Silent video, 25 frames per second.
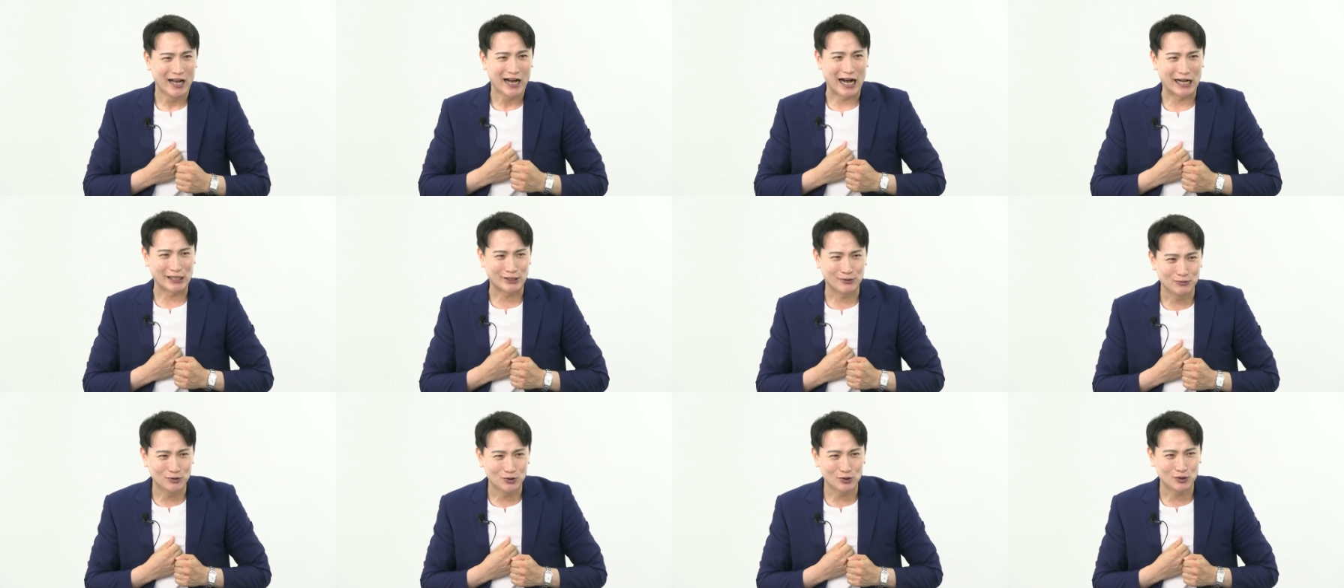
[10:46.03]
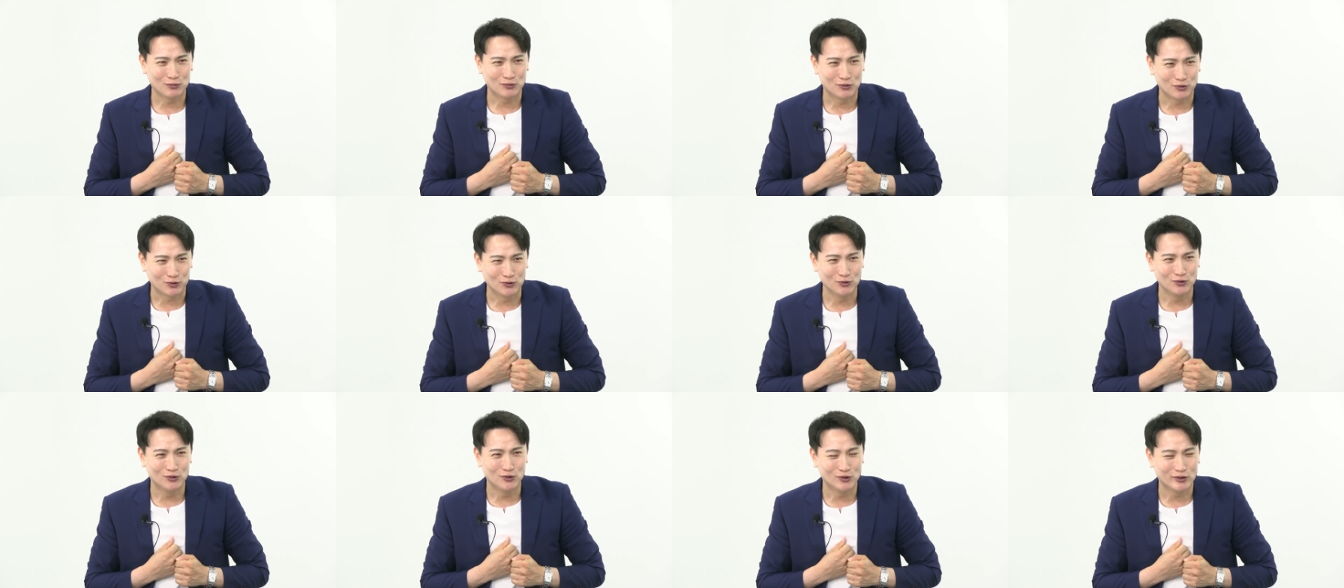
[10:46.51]
가슴도 좀
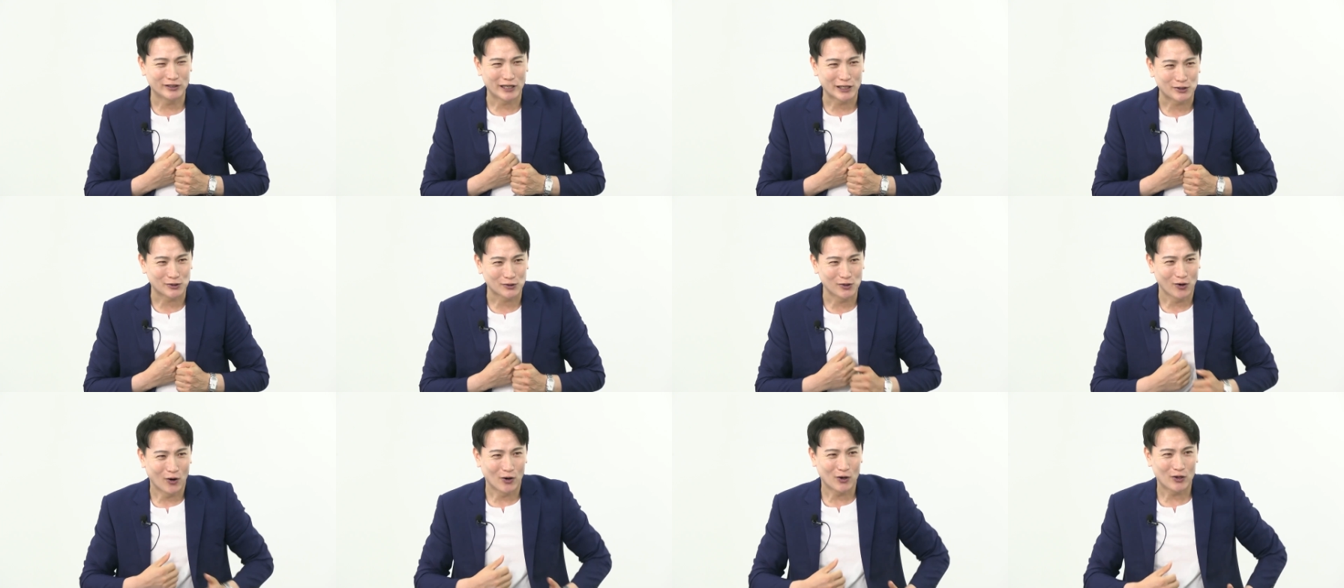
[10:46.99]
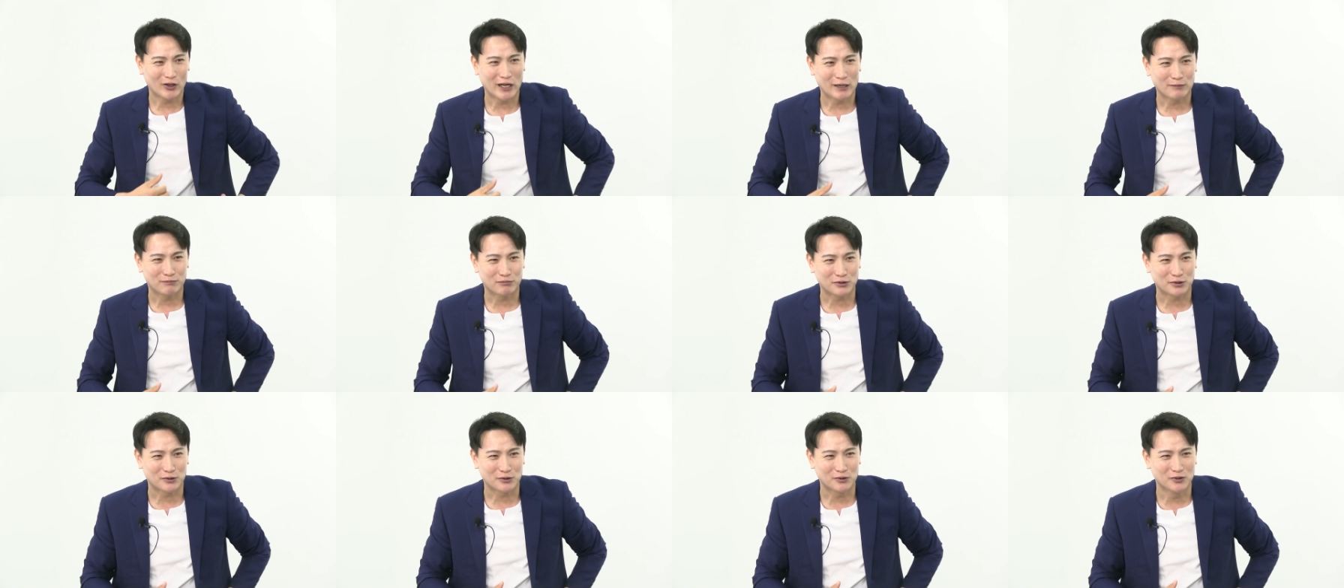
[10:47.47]
두근두근하시고 허리도
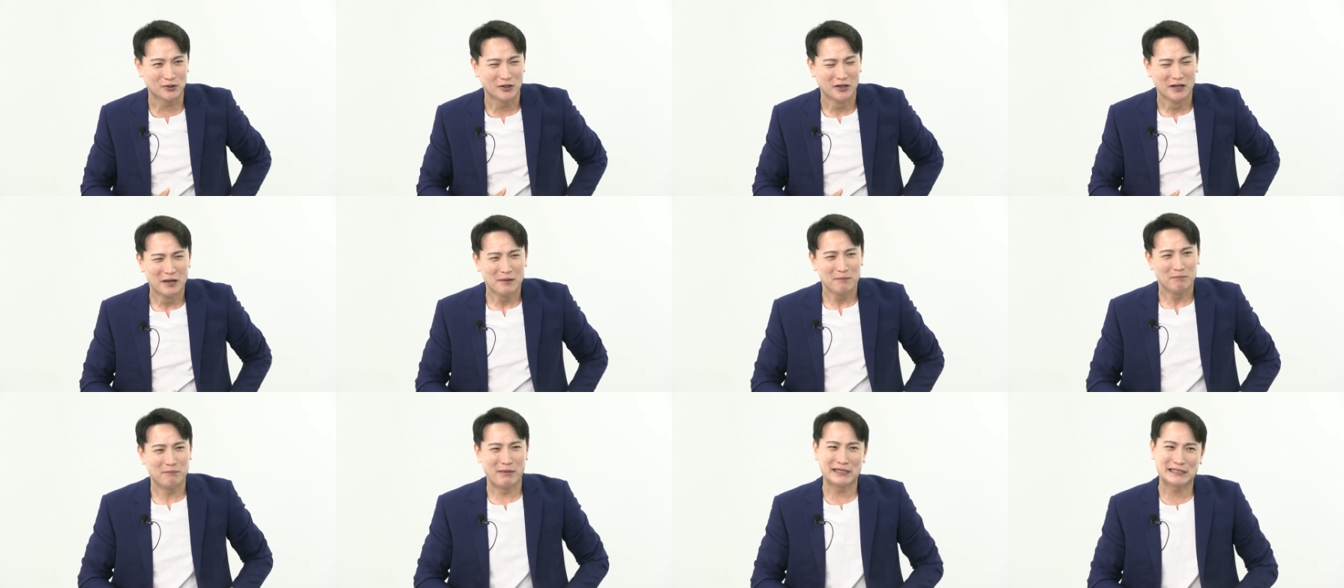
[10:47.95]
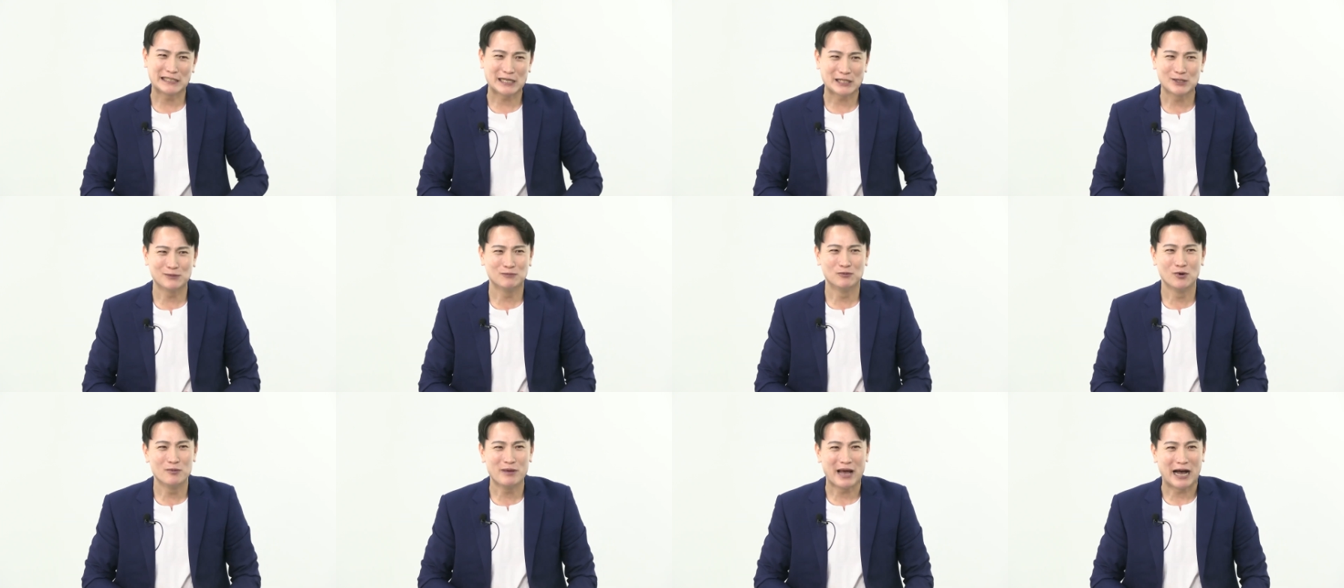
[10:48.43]
아프시고
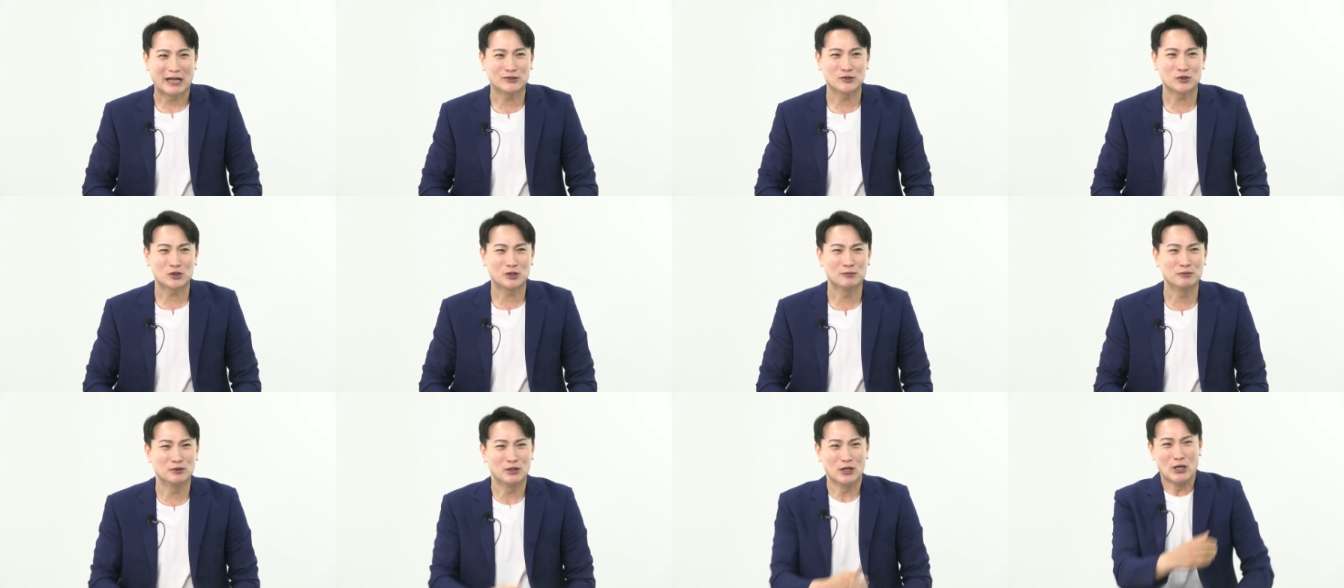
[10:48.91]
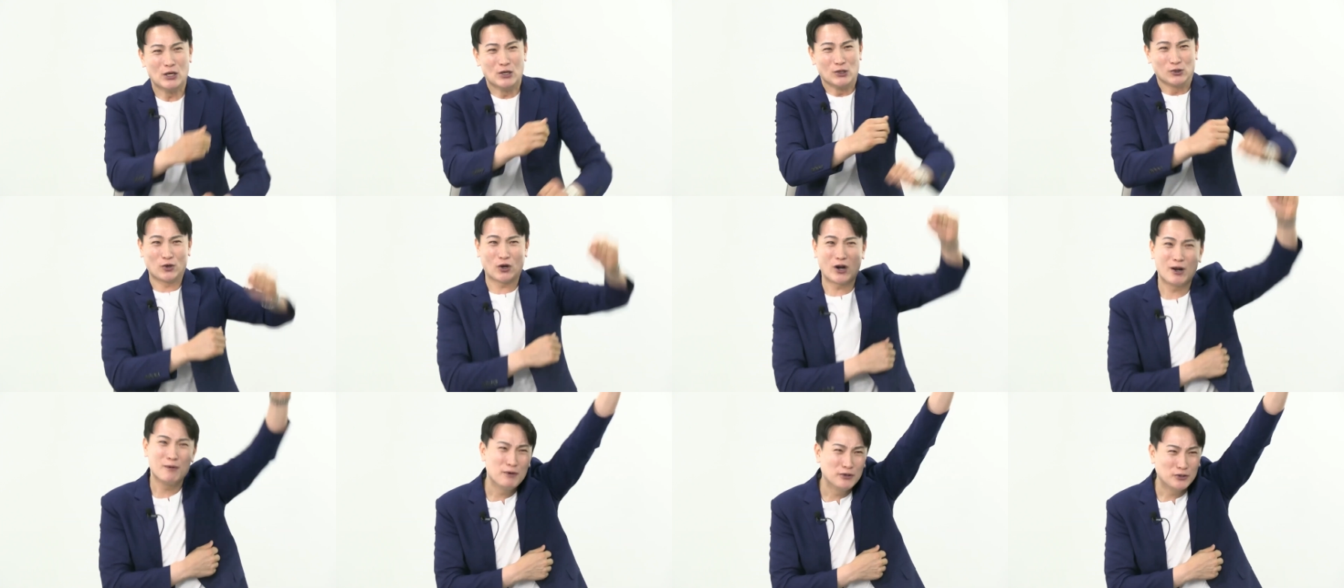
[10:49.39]
매사전 몸이 안 좋으시면
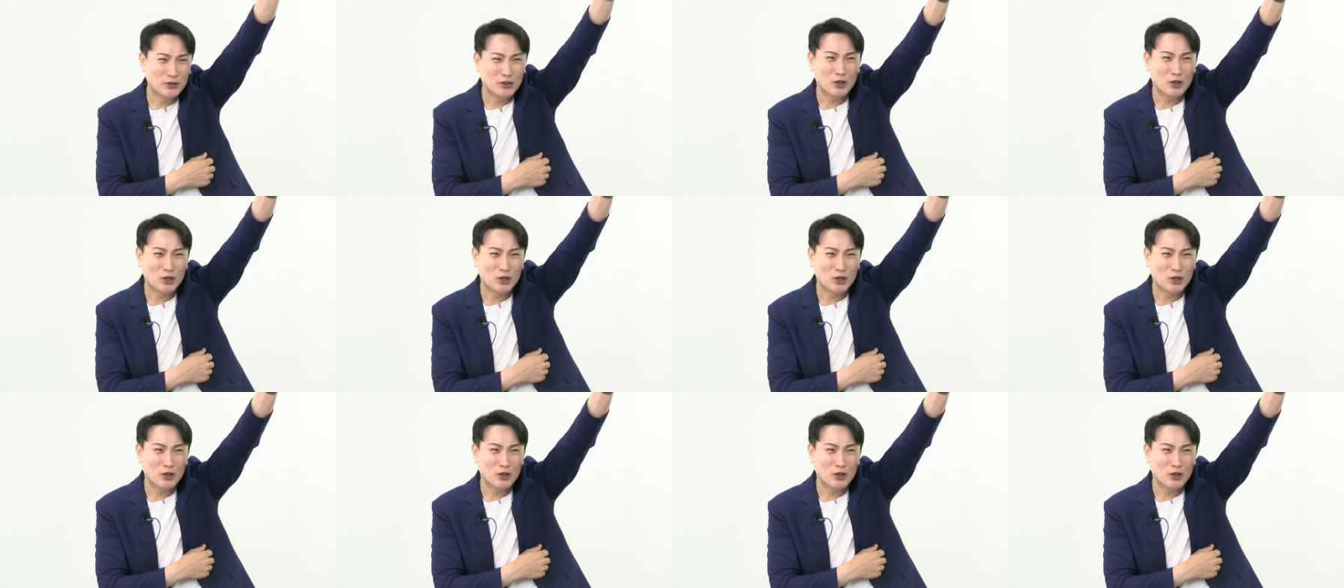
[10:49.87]
손 한번